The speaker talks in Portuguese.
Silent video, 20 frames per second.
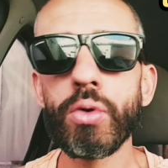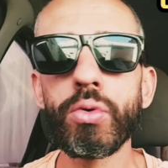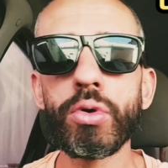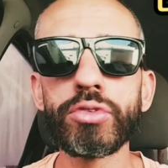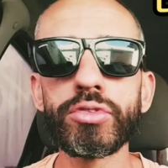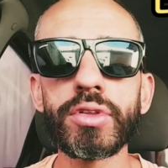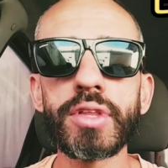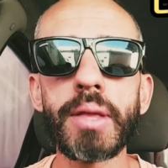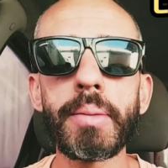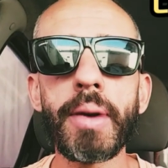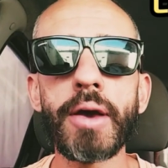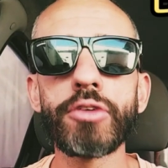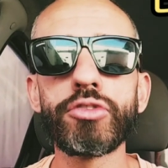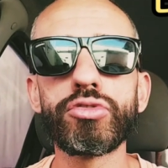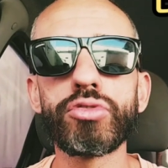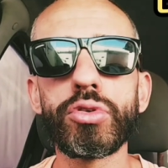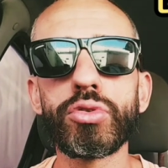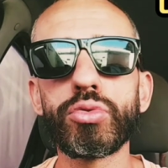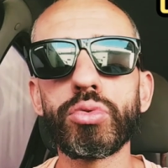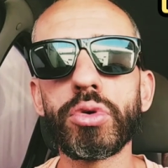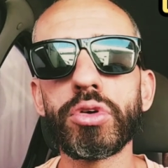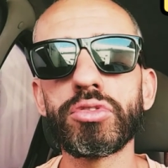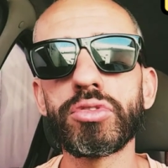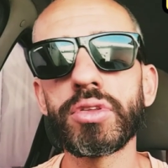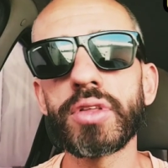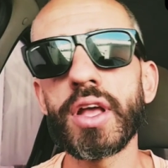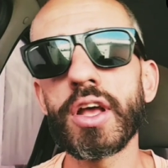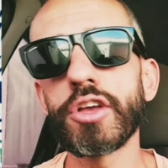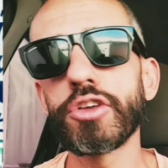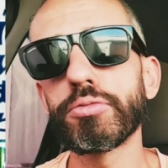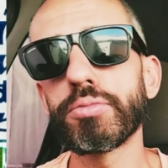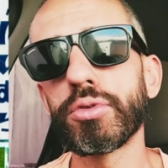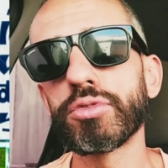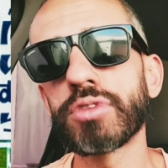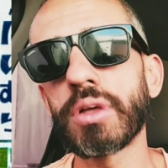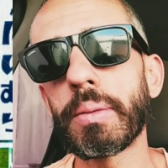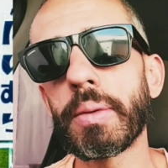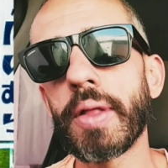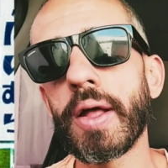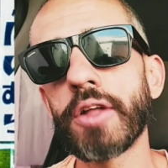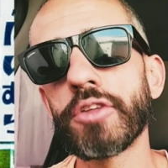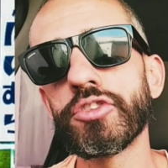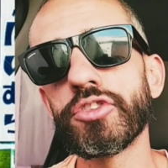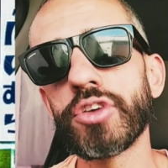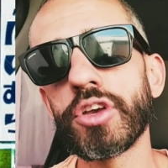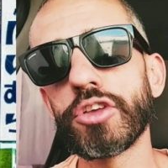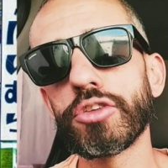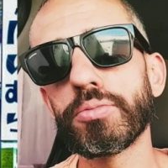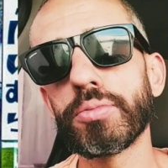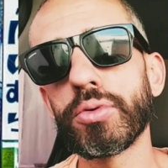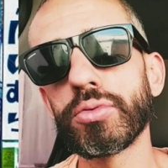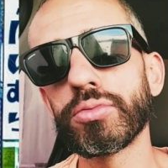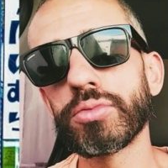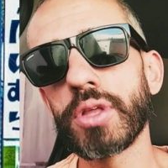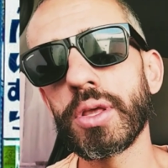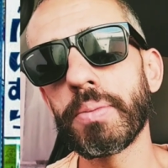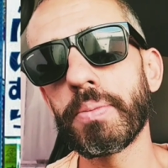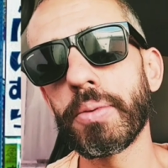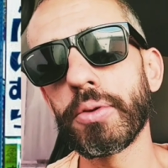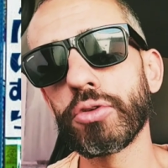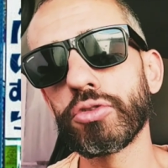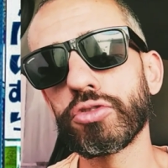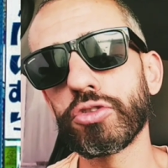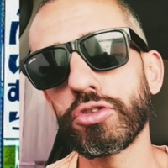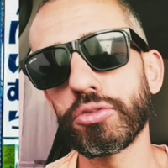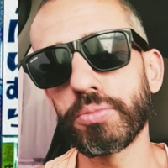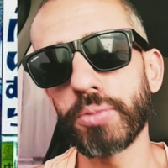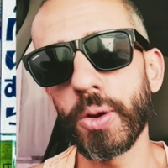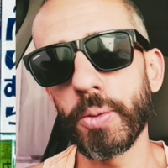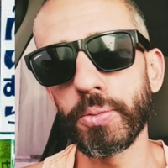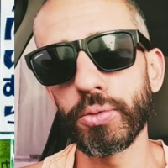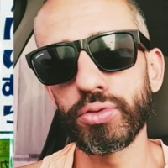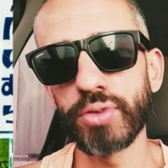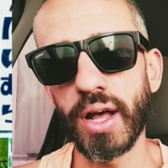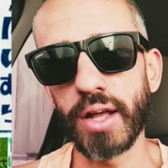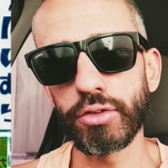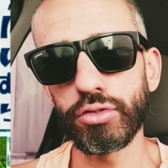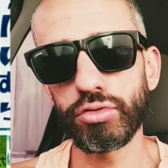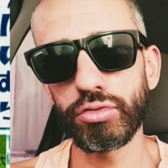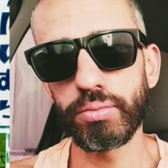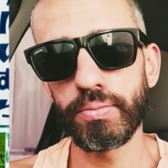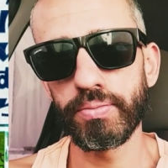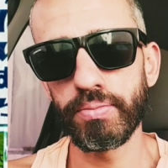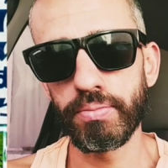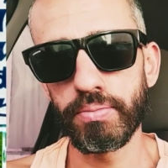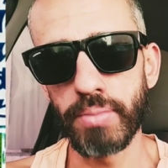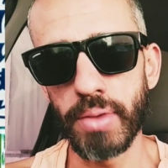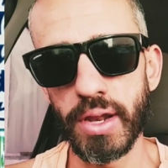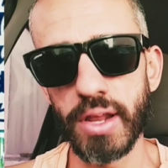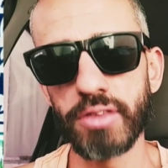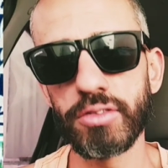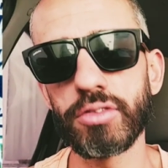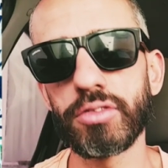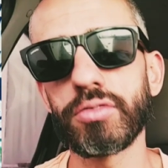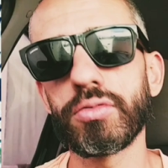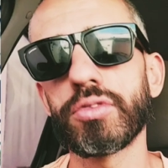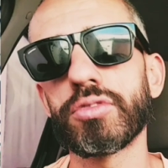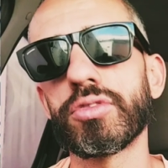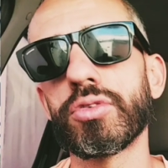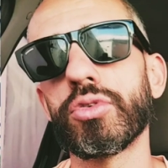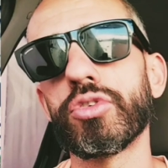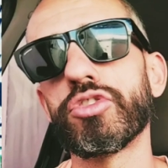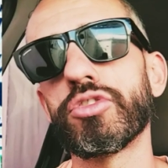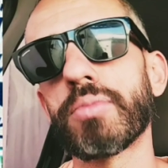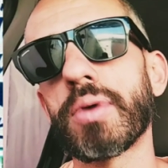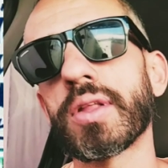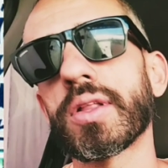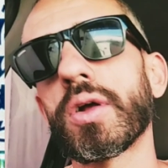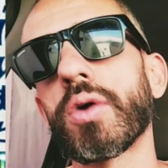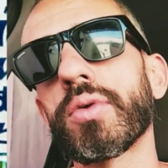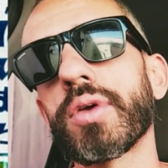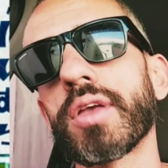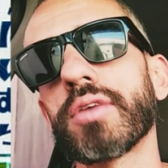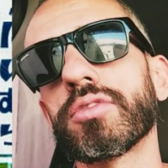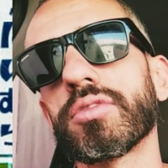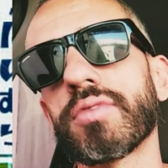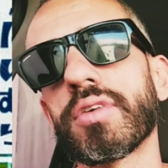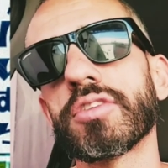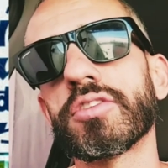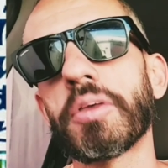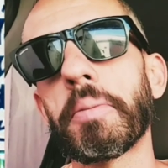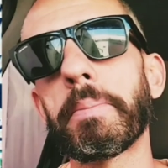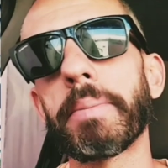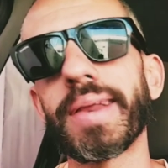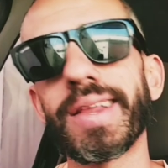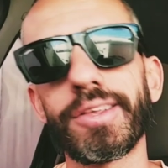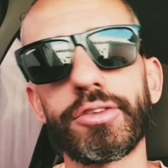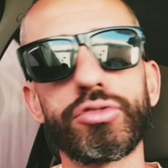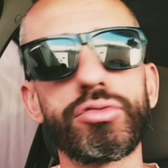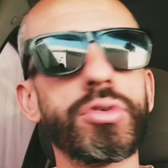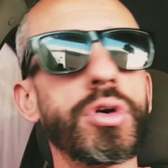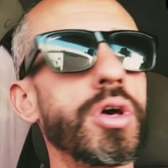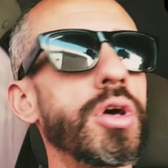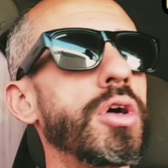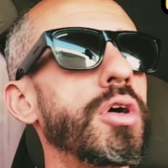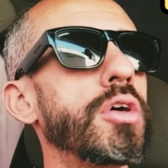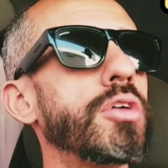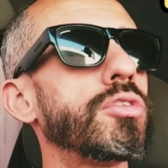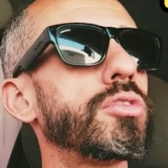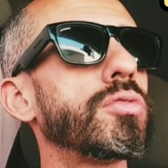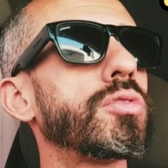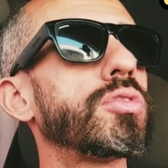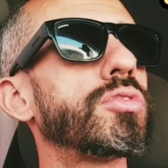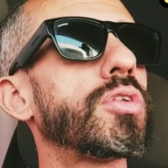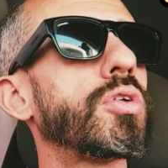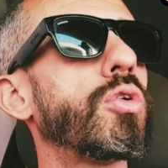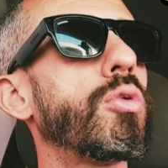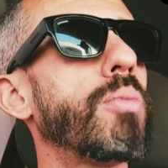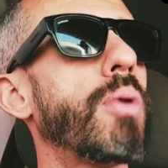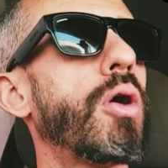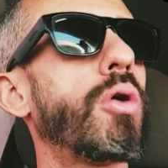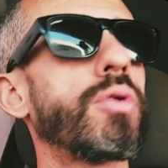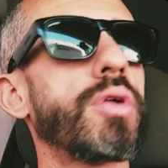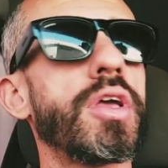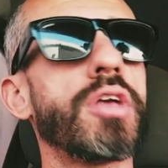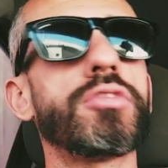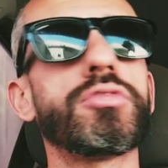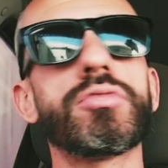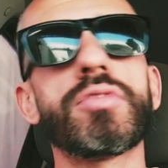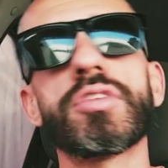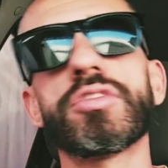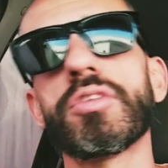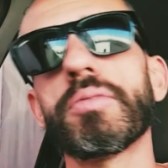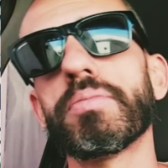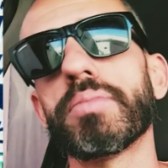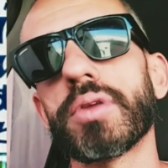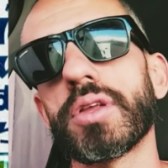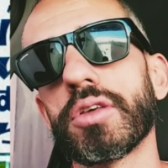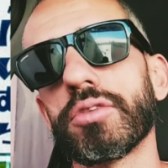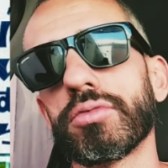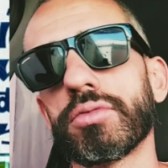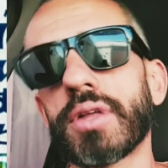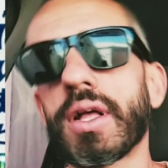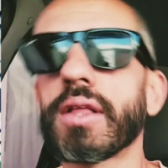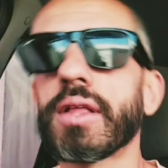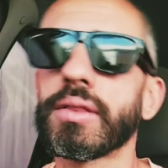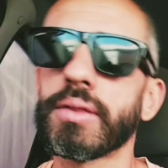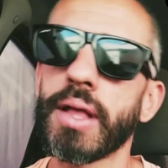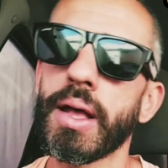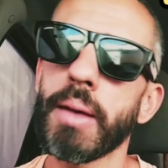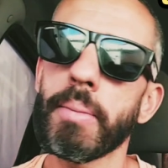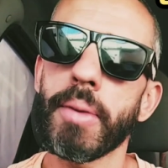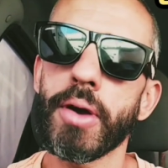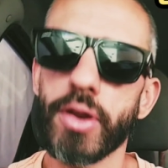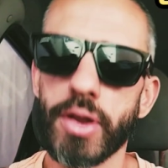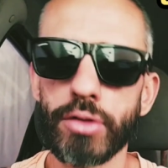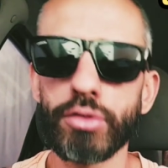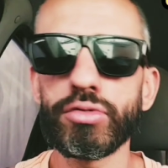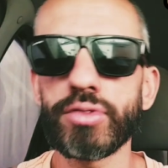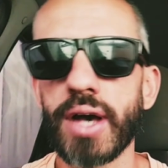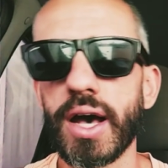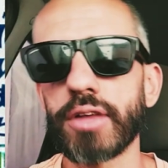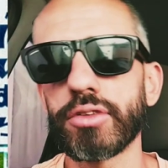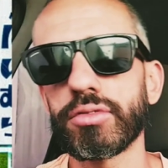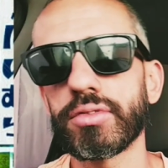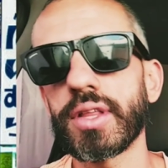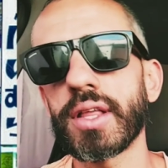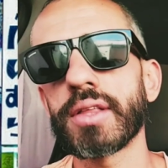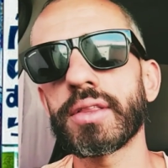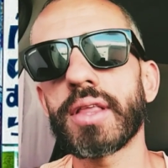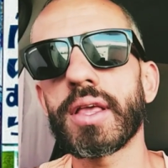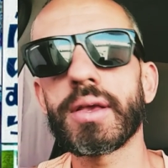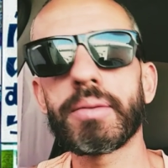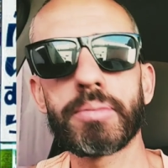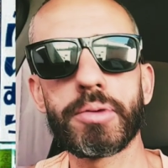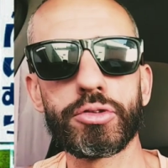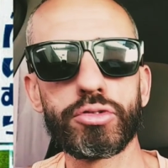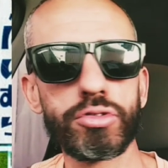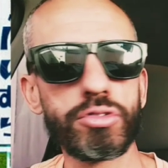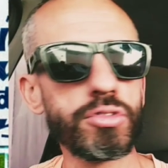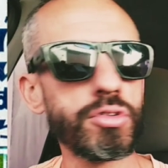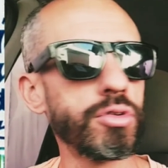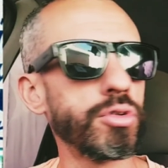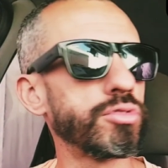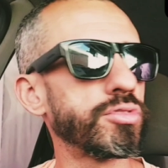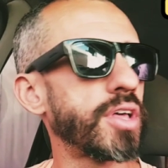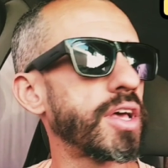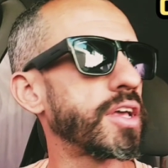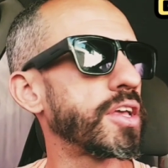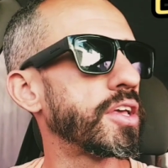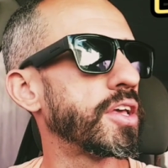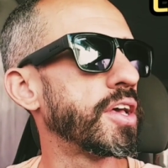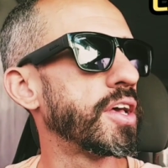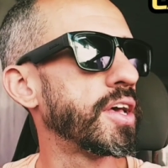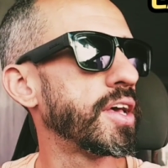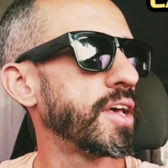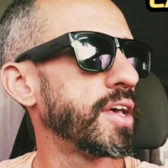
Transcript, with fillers: Quando você tem mais de 18 anos, você tem a responsabilidade de responder pelos seus próprios atos. Beleza? Se você hoje matar alguém, você vai ser preso. Se você roubar alguém, você vai ser preso. Na, na maioria dos casos, né? Tem pessoas que conseguem,